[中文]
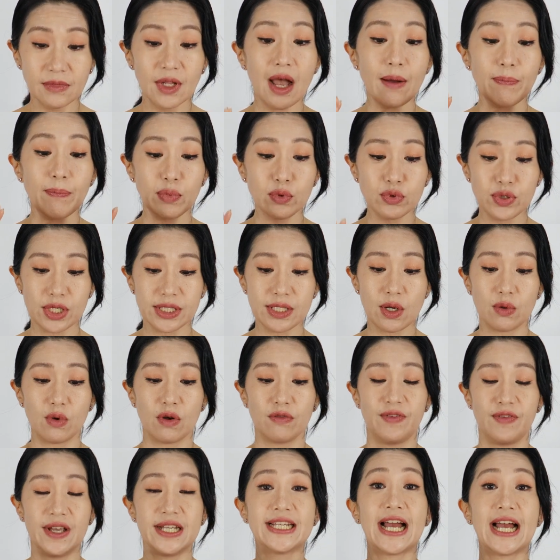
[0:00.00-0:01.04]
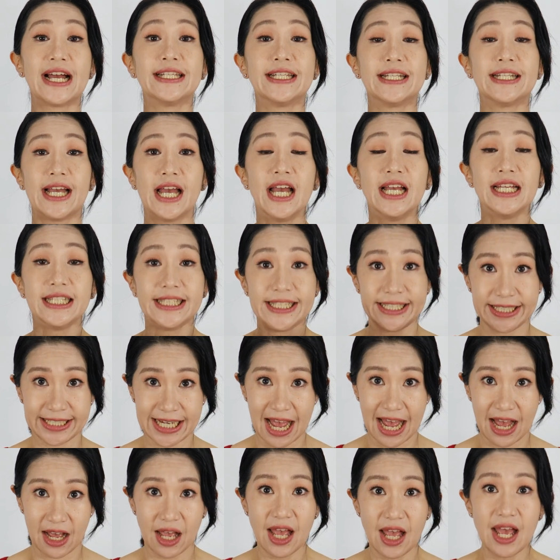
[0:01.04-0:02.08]
它补水效果非常的
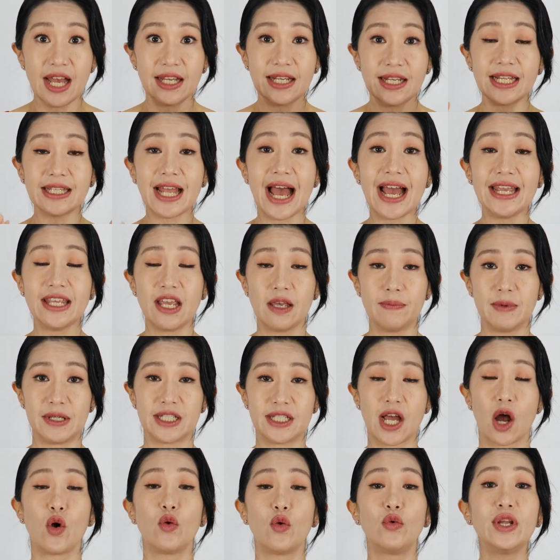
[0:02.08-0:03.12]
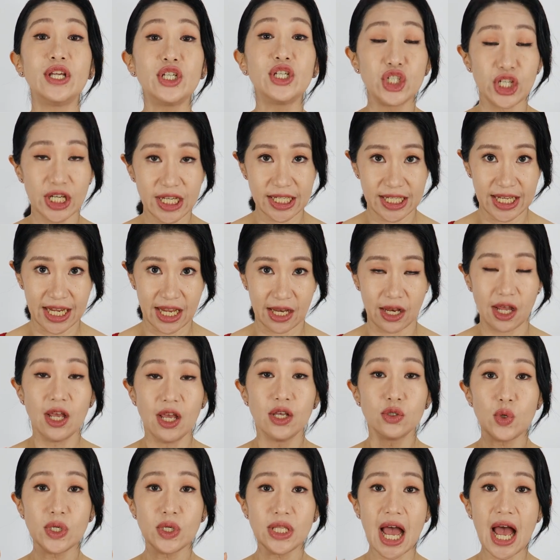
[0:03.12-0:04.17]
强，那它也比较 rich 一点，
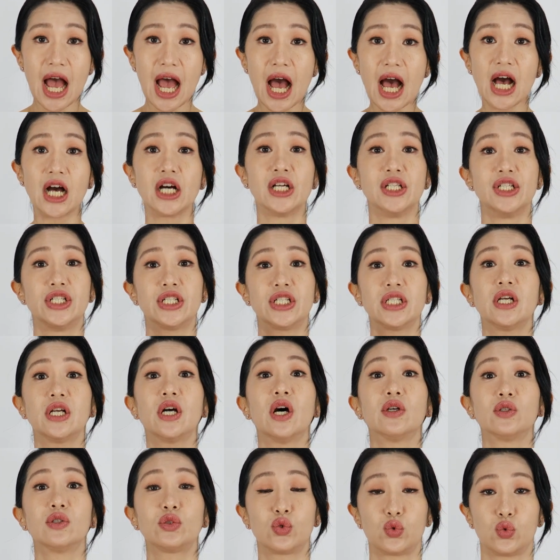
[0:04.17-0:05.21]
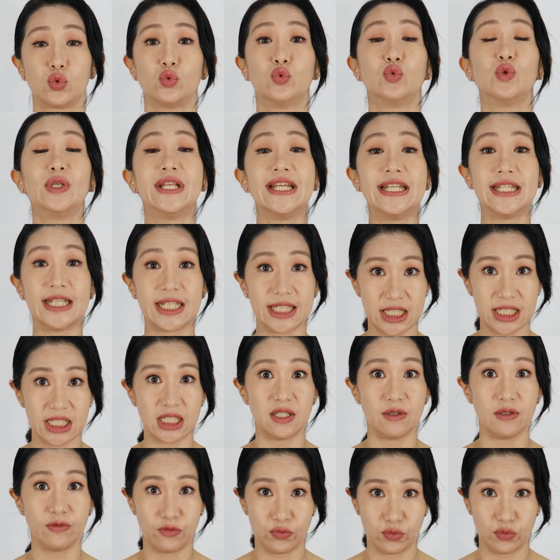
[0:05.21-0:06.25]
所以它很适合熟龄的
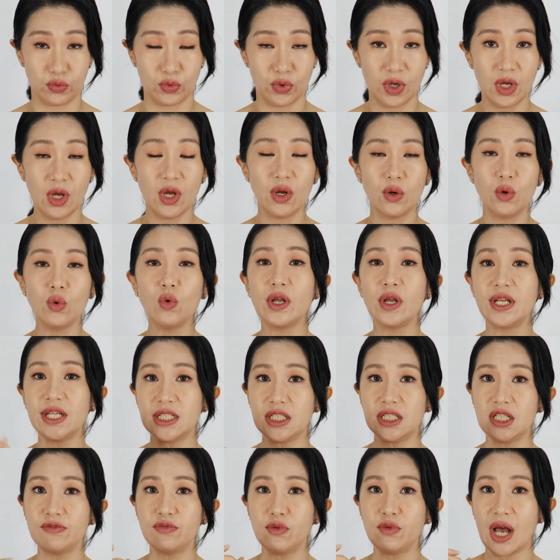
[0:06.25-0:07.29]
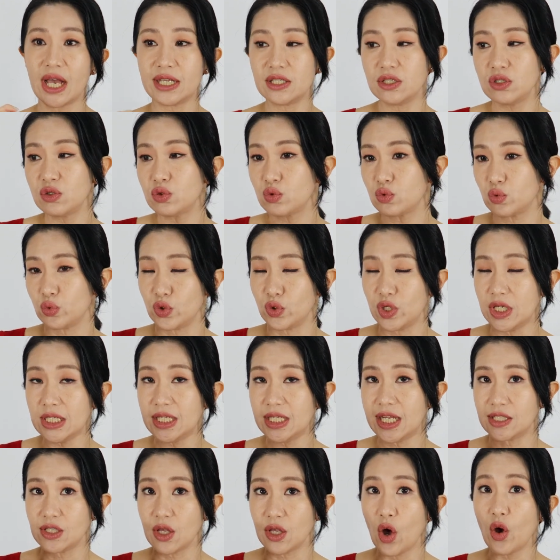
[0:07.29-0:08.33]
肌肤。如果你肌肤还是属于一
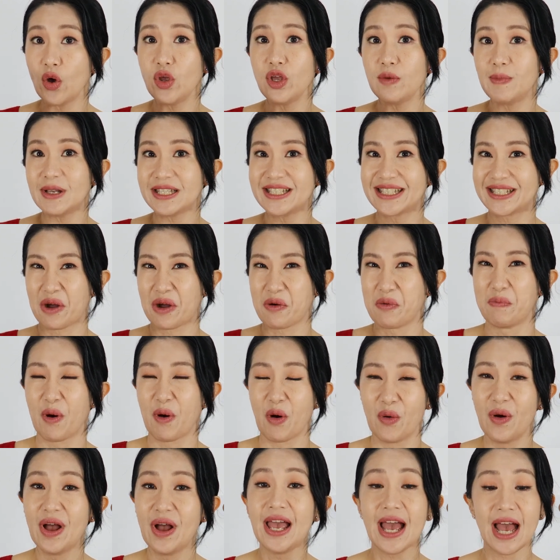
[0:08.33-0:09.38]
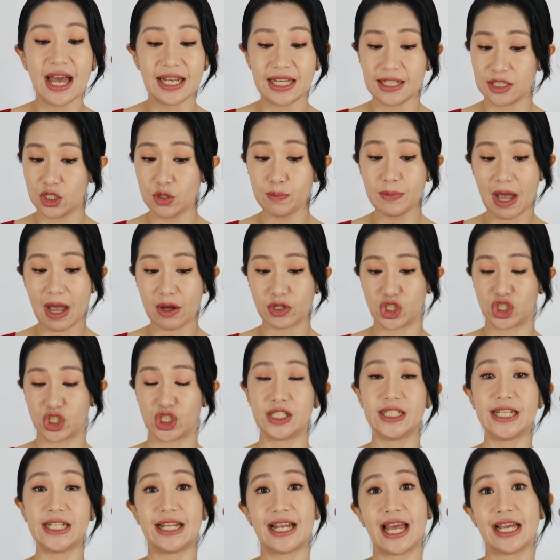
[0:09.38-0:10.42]
点hơi不少薄啊，你就不要
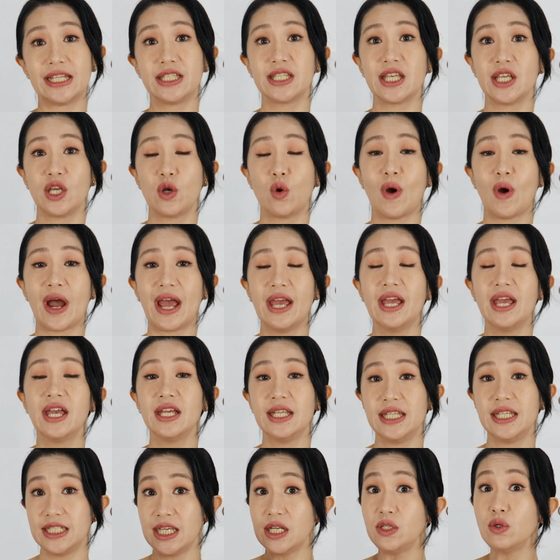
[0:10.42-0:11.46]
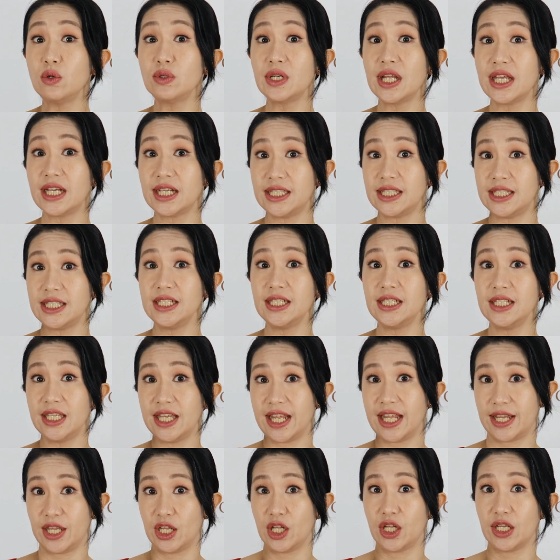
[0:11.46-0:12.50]
直接来这一块，你先用那个经
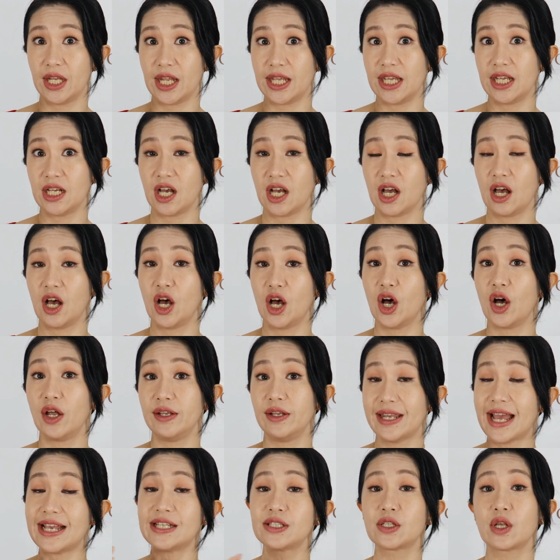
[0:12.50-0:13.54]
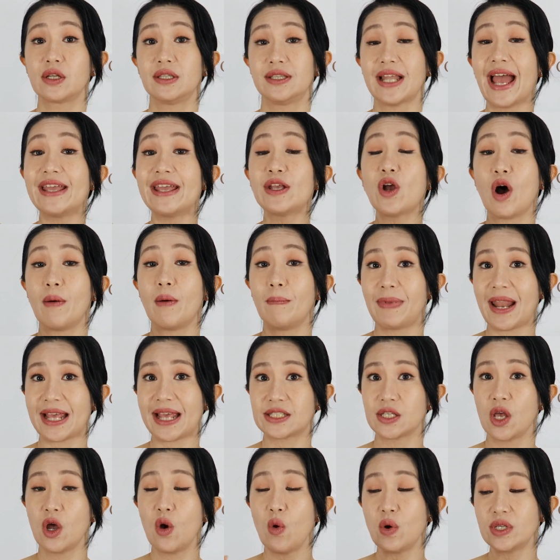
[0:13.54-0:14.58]
典的那个呃 nice nice
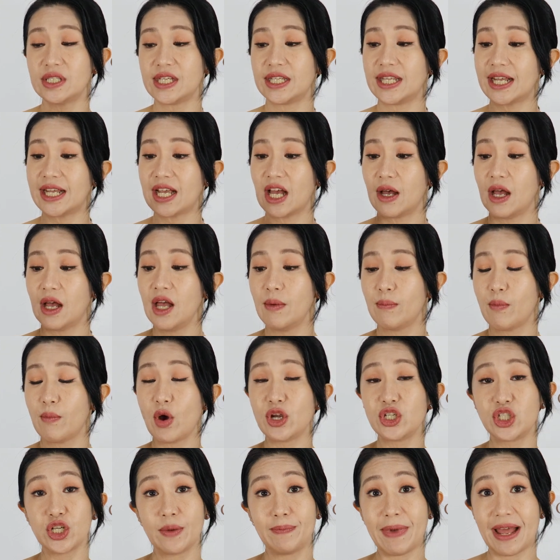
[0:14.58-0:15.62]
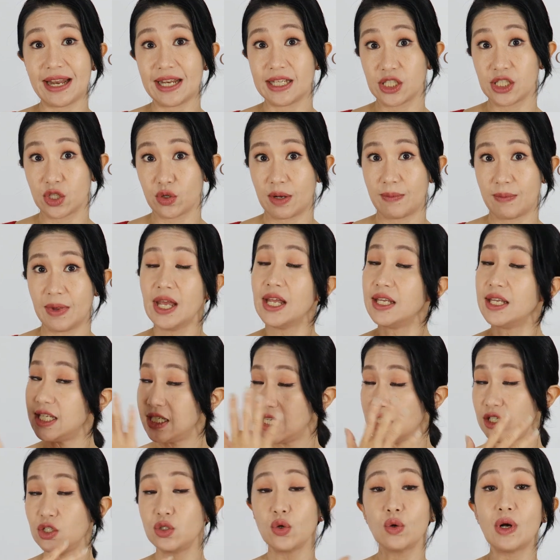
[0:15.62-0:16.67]
complex 或者那个 moisture balance cream， 你
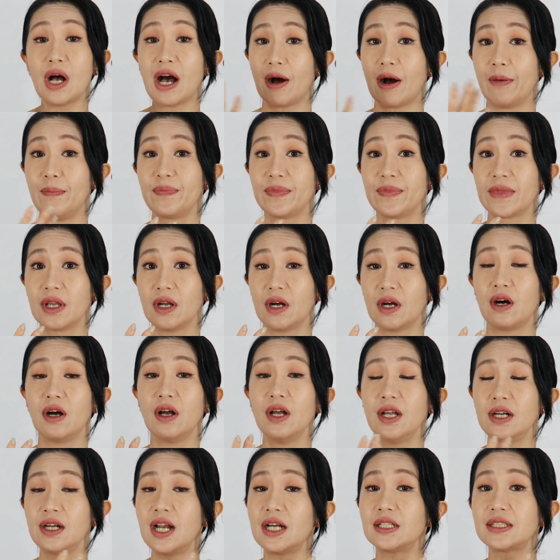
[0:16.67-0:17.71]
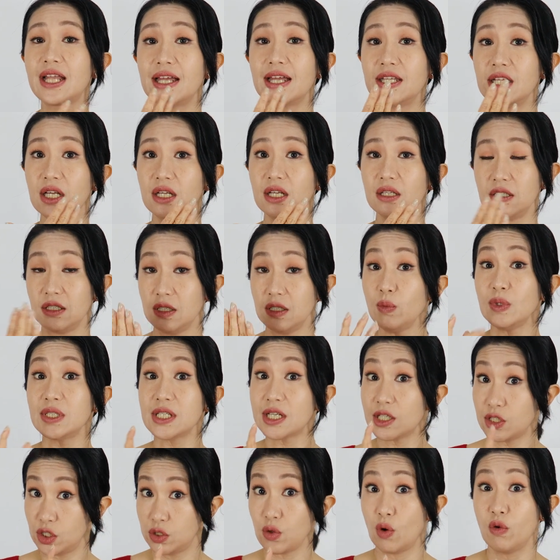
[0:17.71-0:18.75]
先修好哦，让它的因为这
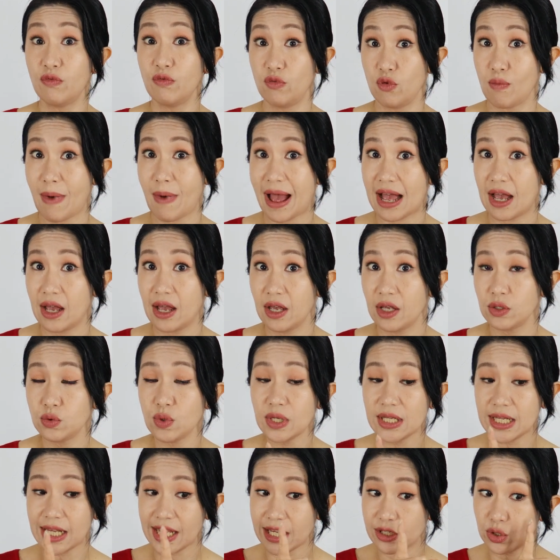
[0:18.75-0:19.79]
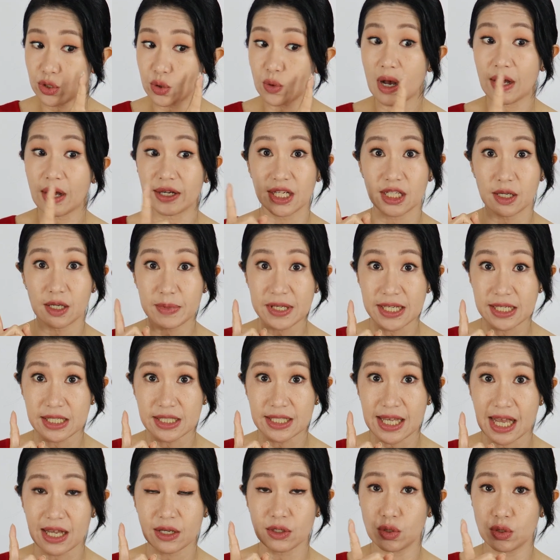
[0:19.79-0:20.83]
个修复嘛，所以你可以修好你的屏
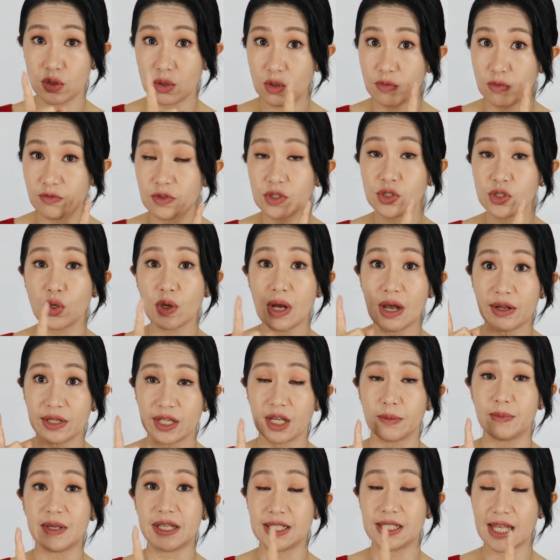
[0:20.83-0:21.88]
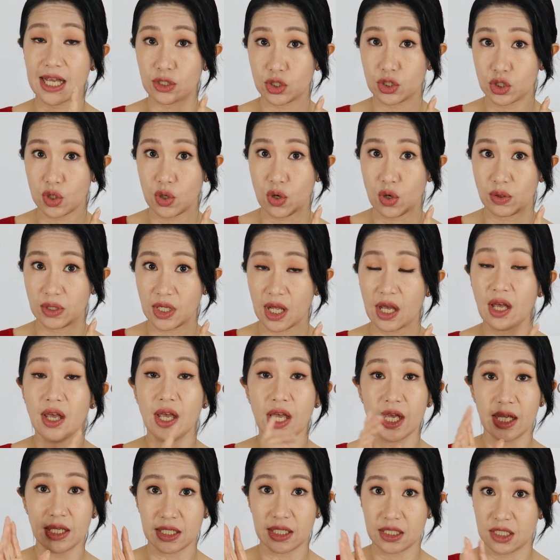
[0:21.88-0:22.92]
障，修修好你的屏障之后呢，
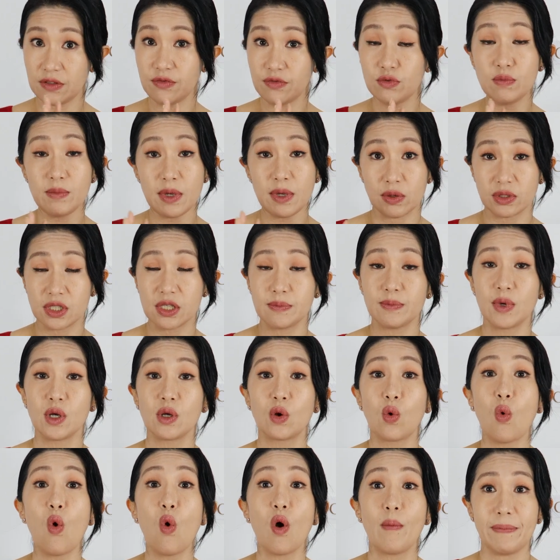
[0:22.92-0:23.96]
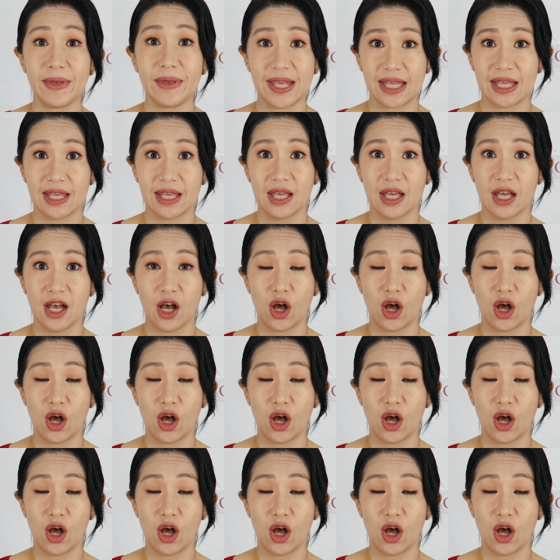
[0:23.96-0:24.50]
你肌肤没有这么过敏。